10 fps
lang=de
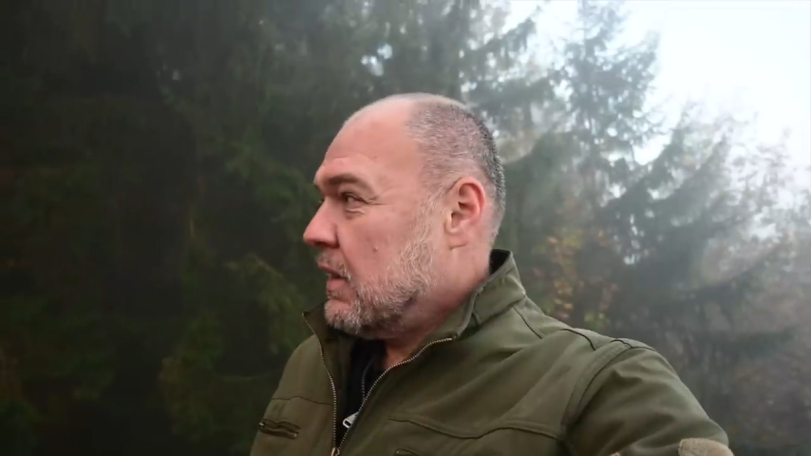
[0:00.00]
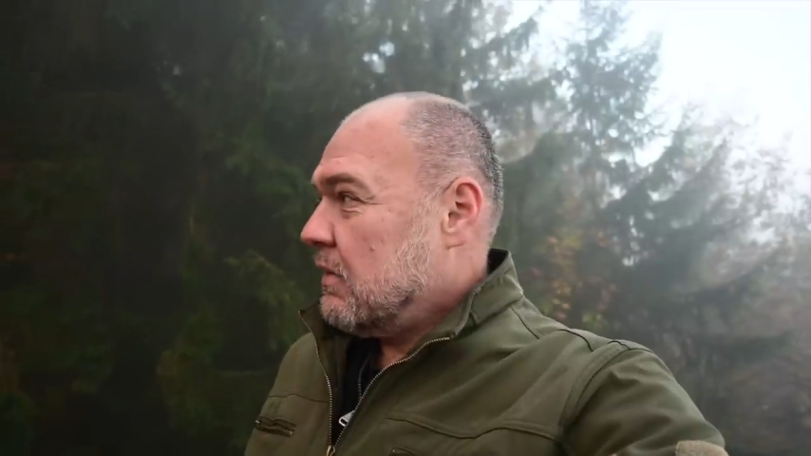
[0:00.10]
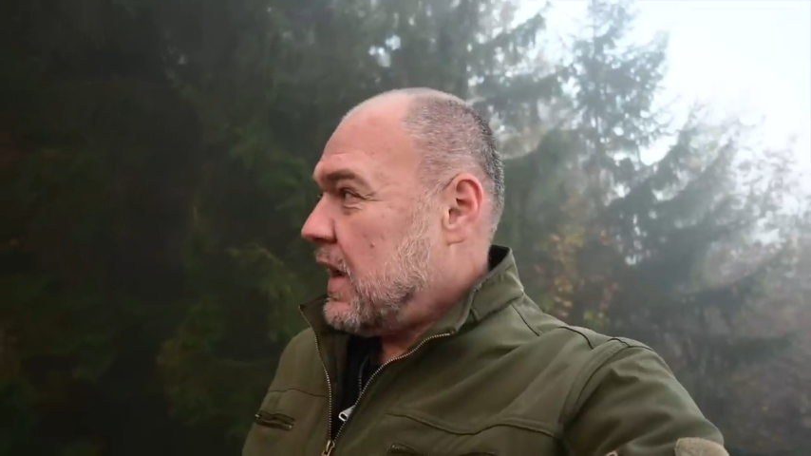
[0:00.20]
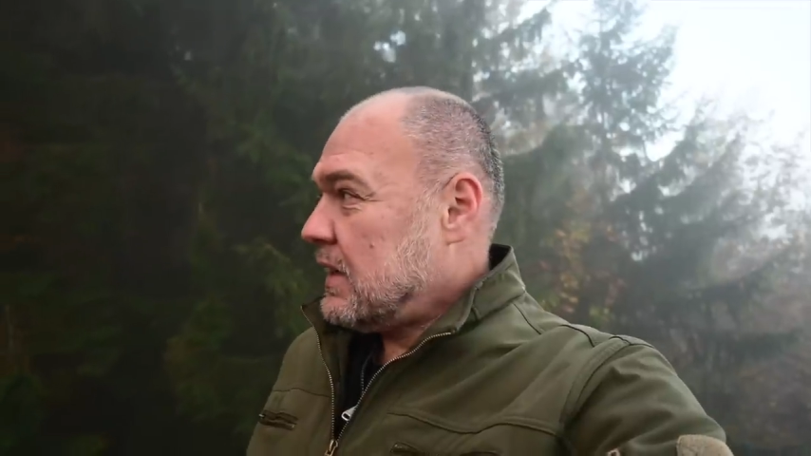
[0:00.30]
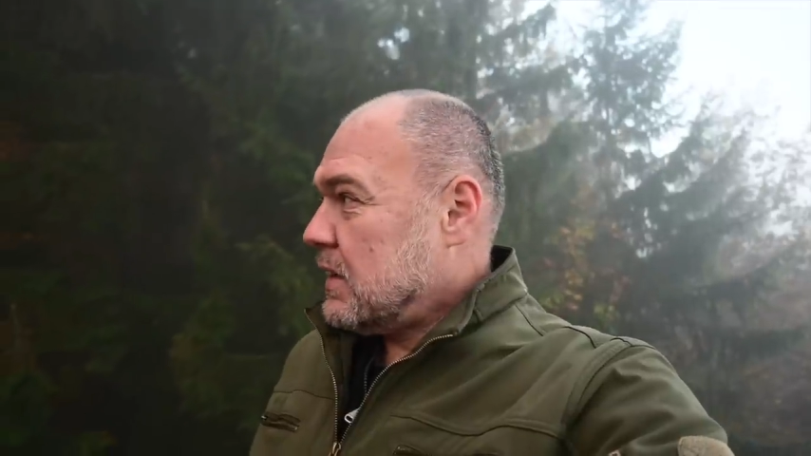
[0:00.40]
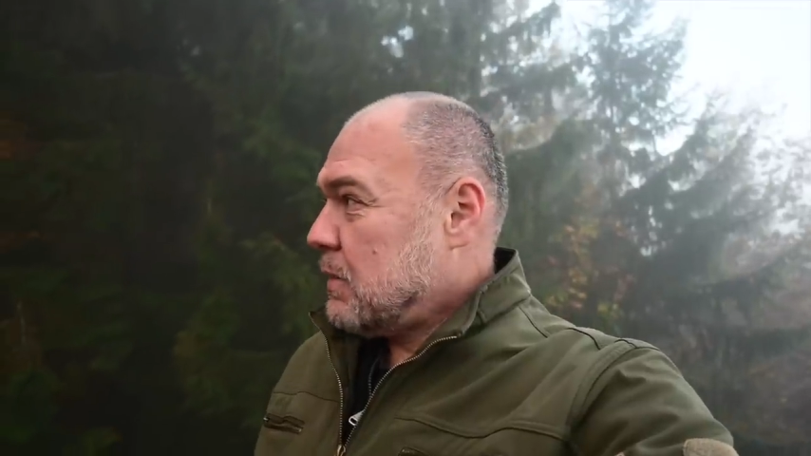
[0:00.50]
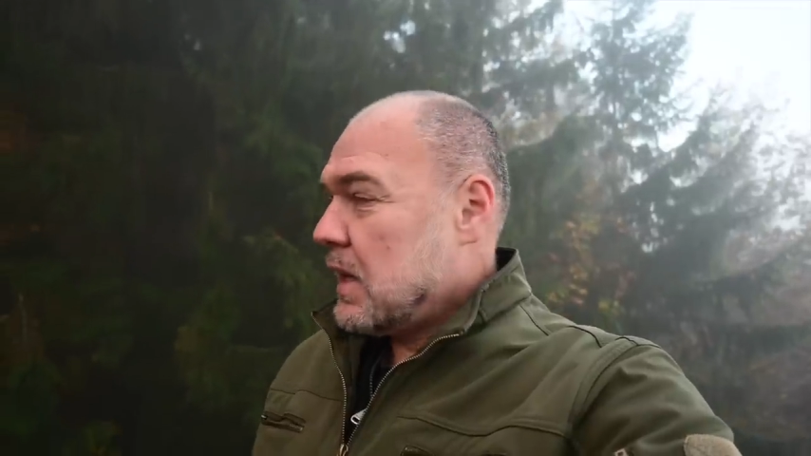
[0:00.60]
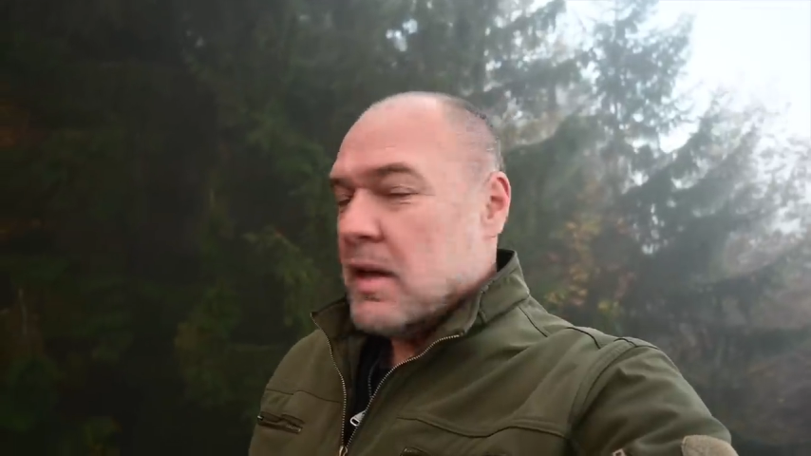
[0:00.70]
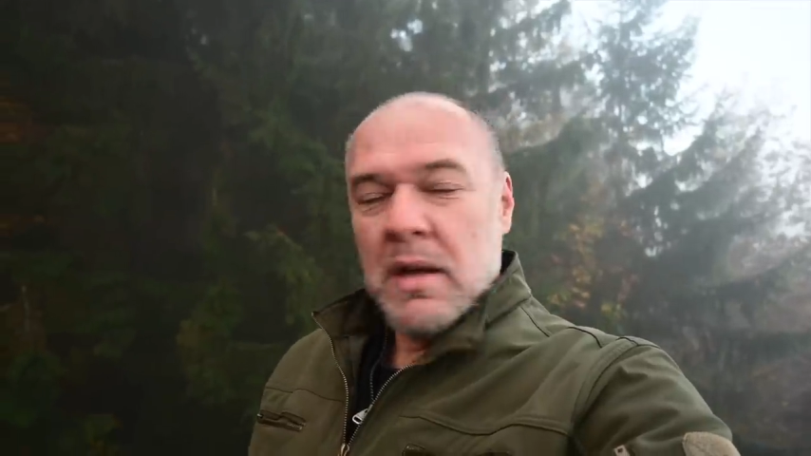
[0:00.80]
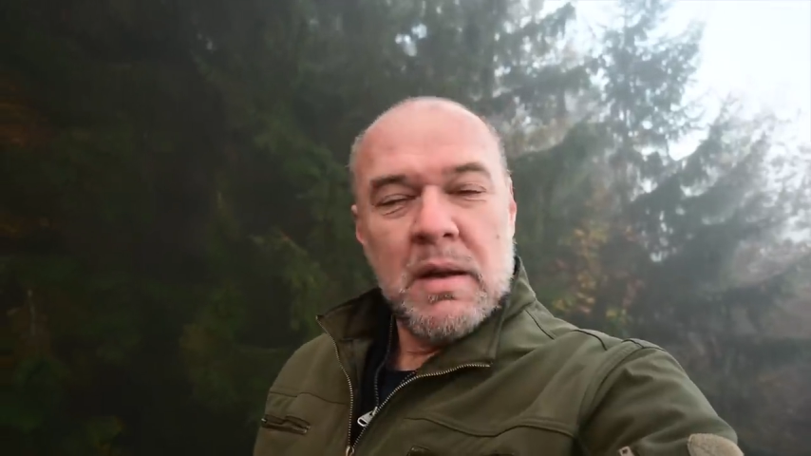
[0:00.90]
was
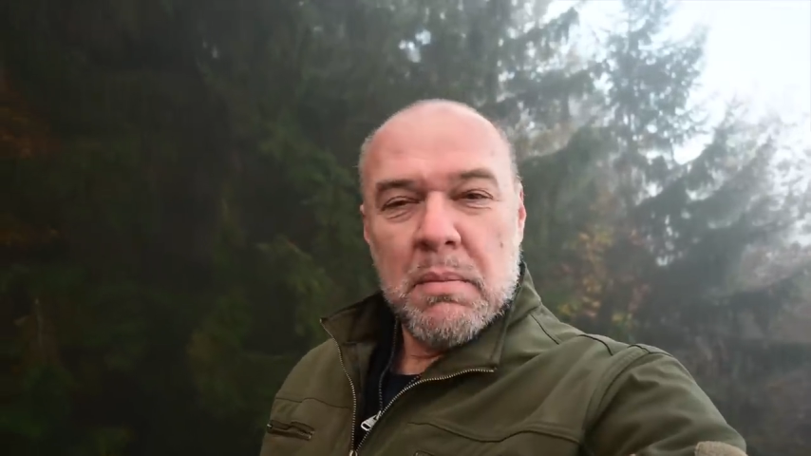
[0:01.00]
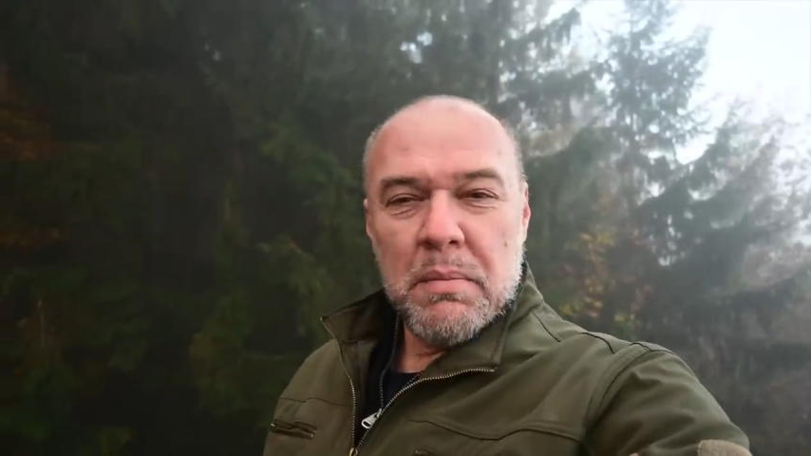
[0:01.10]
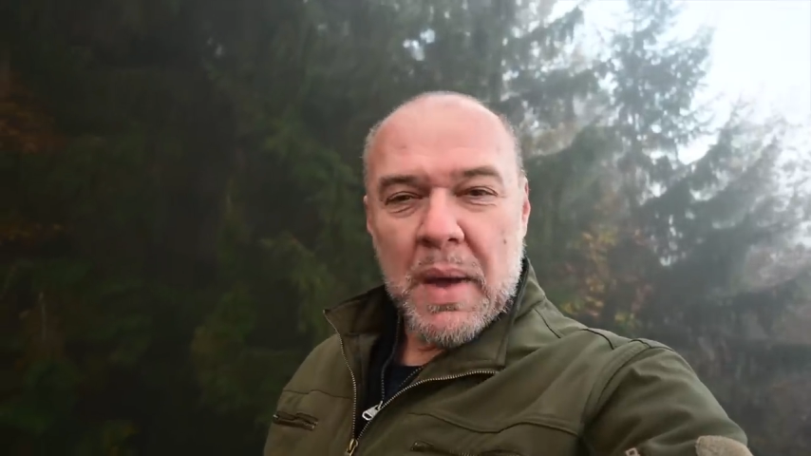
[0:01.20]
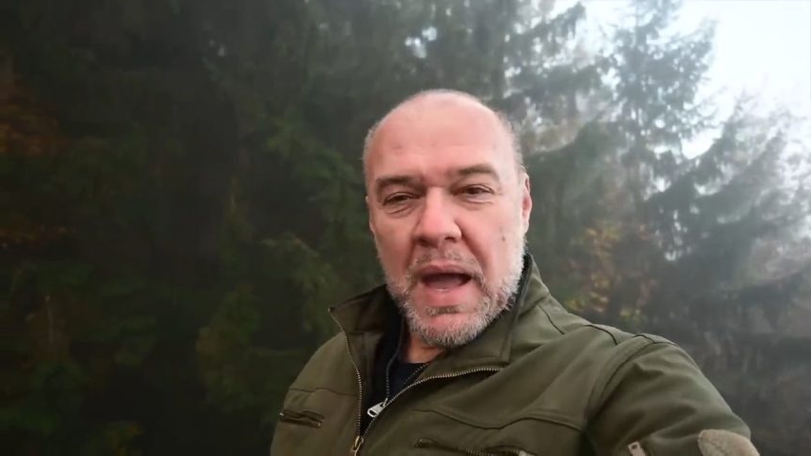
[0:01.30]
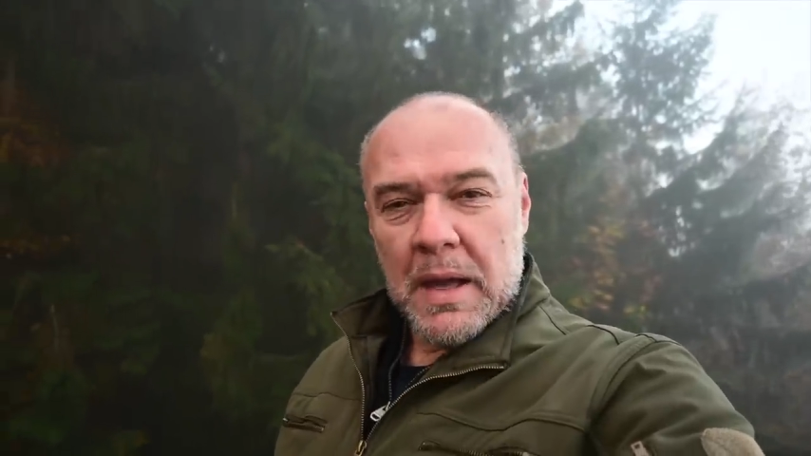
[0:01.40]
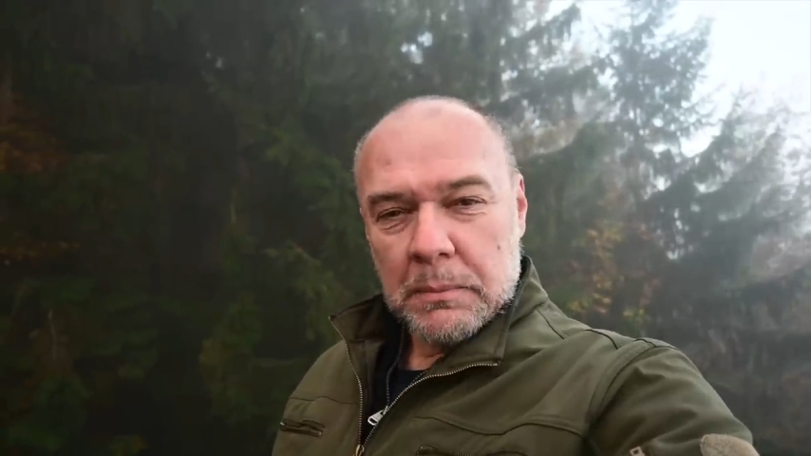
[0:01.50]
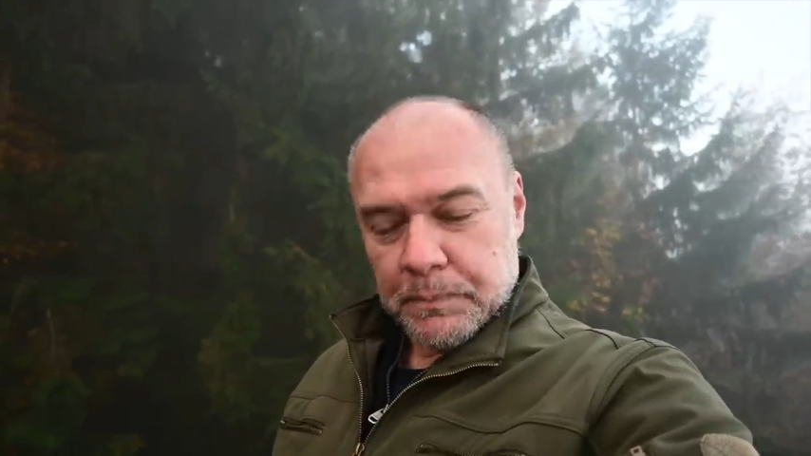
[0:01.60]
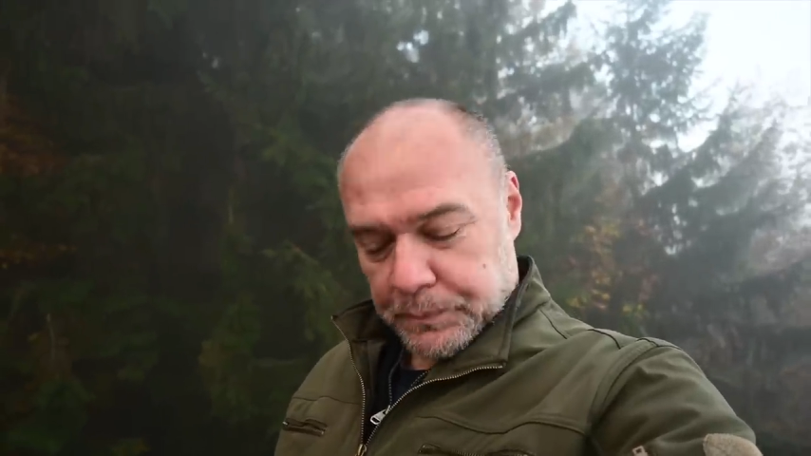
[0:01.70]
man bei